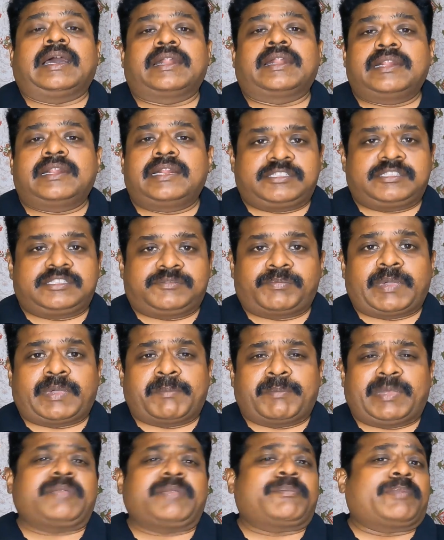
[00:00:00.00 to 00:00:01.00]
அனலைஸ்
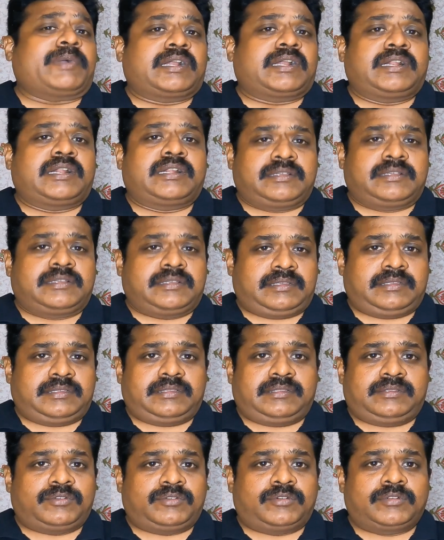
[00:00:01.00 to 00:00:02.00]
பண்ணி பார்க்கலன்னு
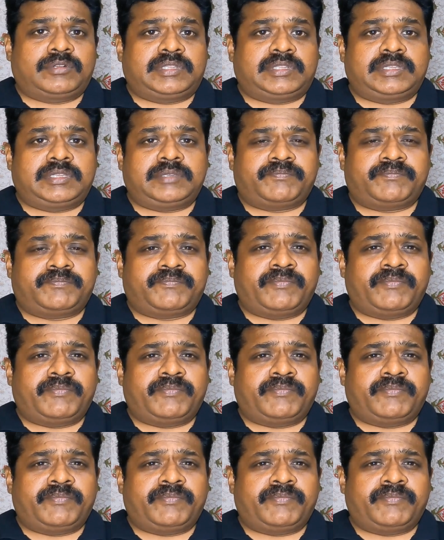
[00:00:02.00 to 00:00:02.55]
தோணுது